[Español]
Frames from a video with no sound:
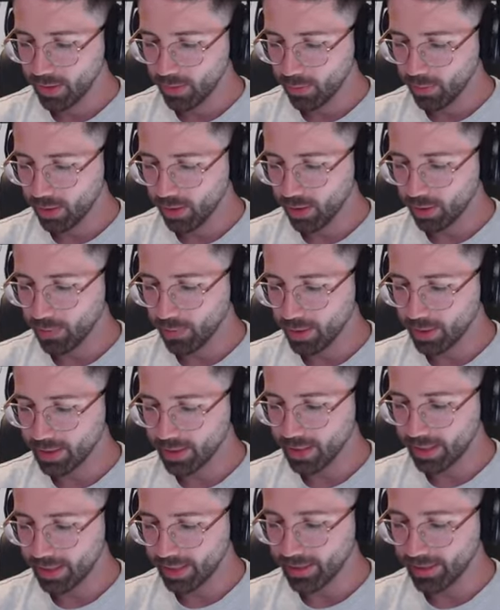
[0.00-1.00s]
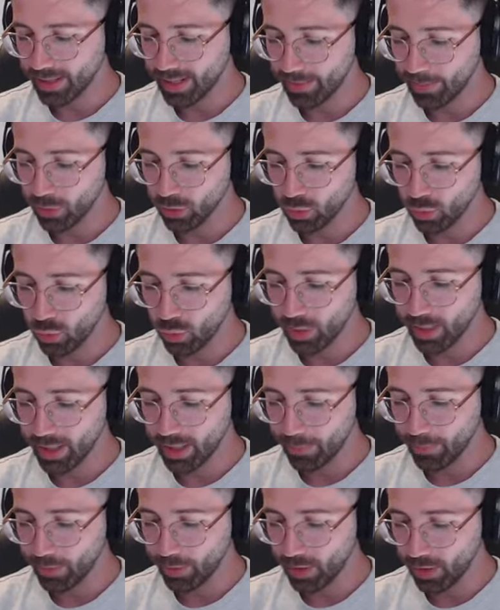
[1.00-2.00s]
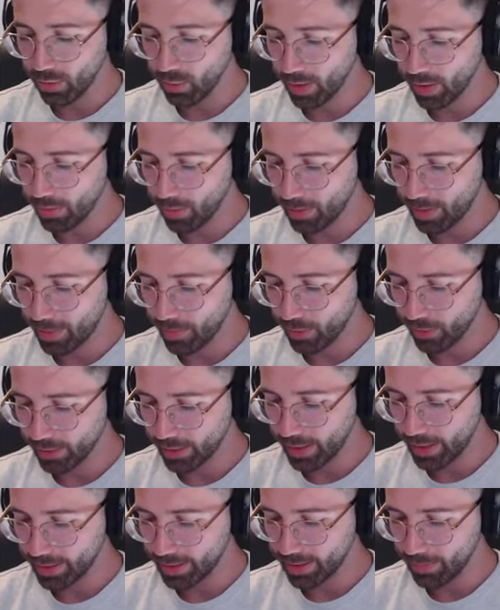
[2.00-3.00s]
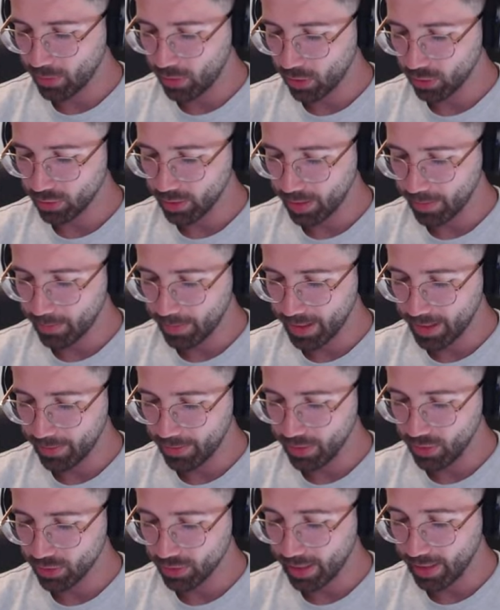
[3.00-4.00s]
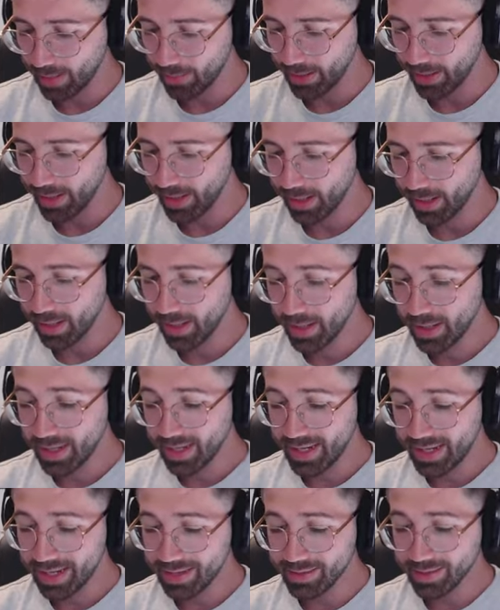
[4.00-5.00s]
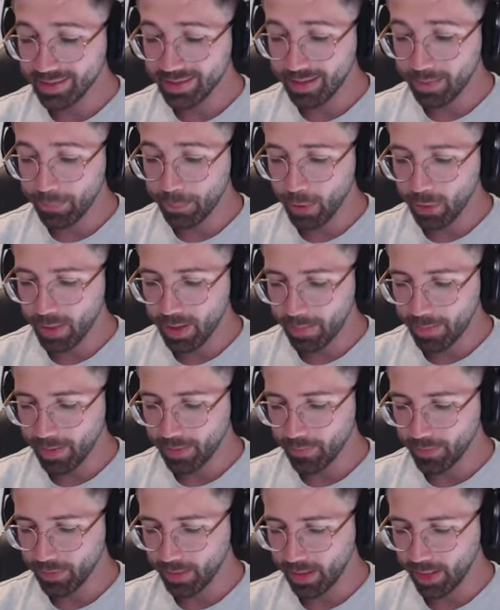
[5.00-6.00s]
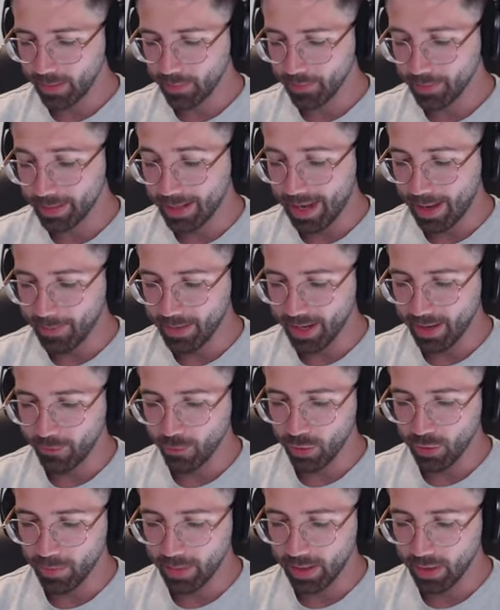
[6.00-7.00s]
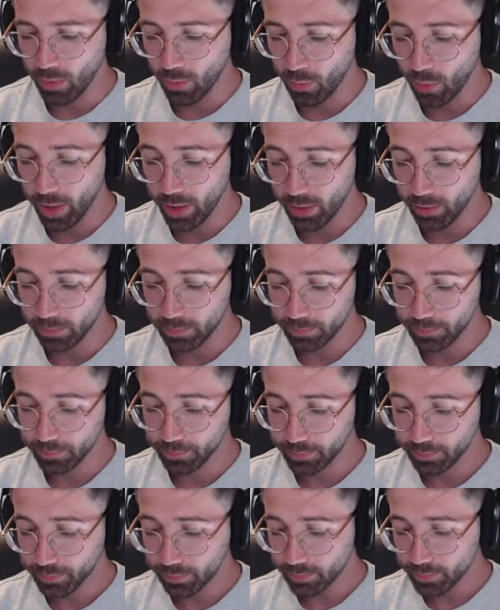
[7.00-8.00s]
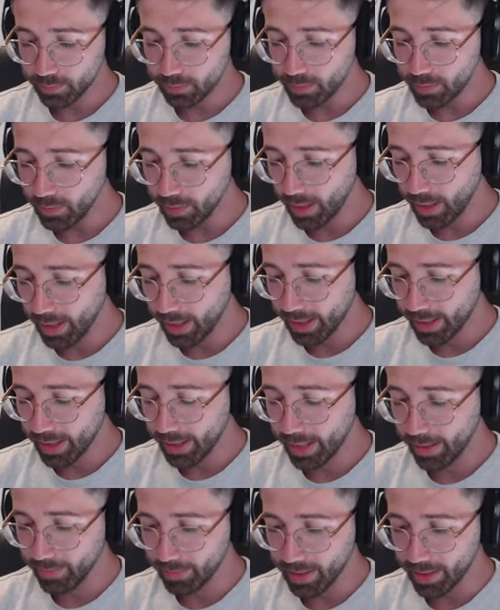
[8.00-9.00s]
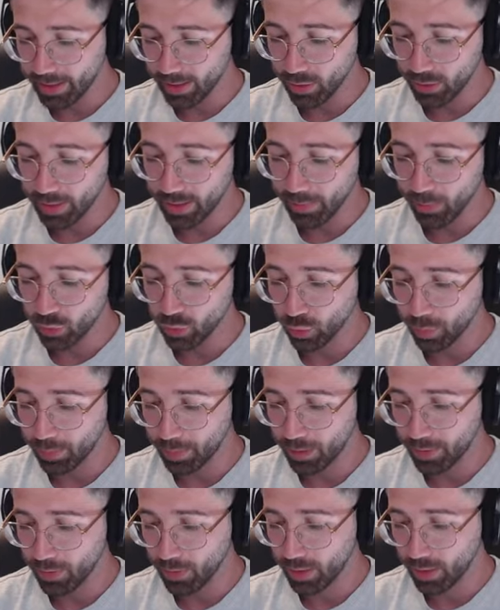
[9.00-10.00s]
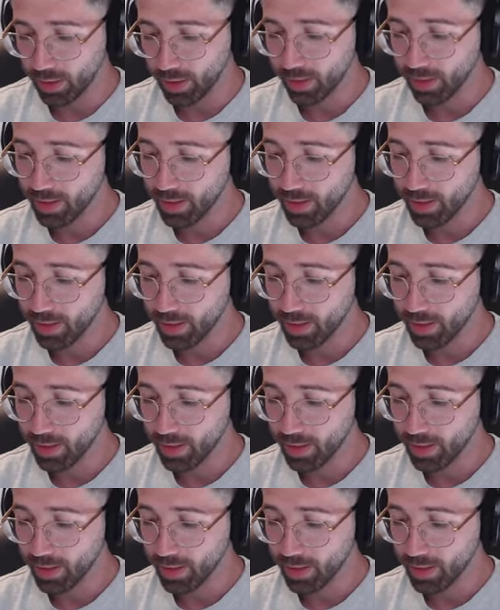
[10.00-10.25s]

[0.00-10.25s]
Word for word: Bueno, pues nada, tenemos un equipo de nuevo, vamos décimos, es maravillosa la vida. Y este es el problema de la megaforma. Lo bueno es que, ya digo, tenemos un primo y,